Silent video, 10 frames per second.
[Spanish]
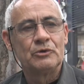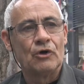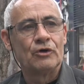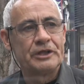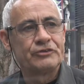
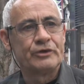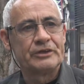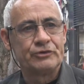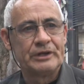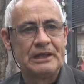Congreso
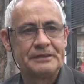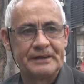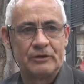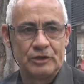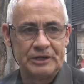Nacional
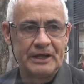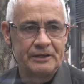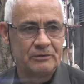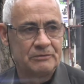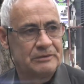
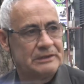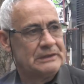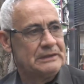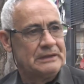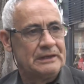Extraordinario
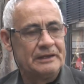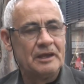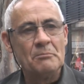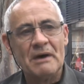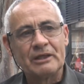en
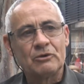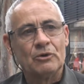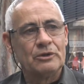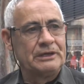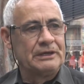el
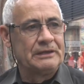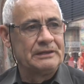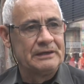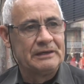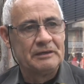marco
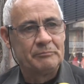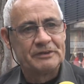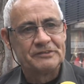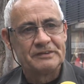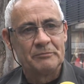de,
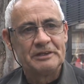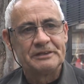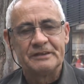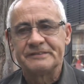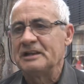
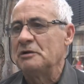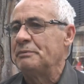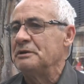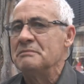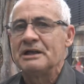precisamente de ser el
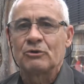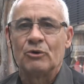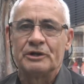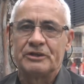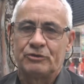primer
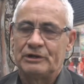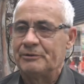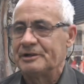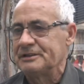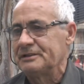Congreso de
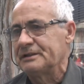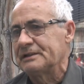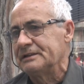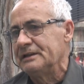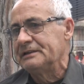la vertiente
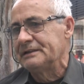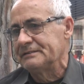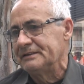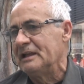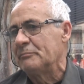artiguista
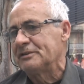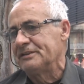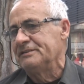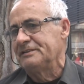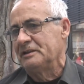sin la
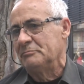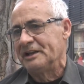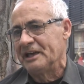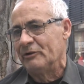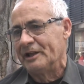presencia de
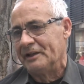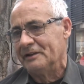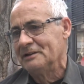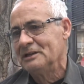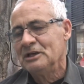Mariano
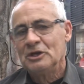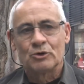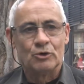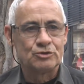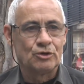Arana,
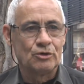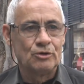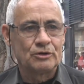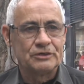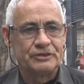con todo
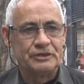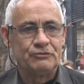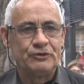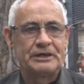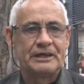lo que
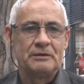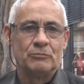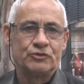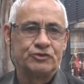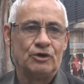significa de
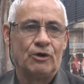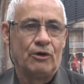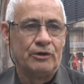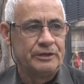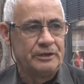
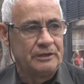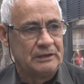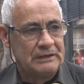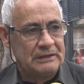emoción y,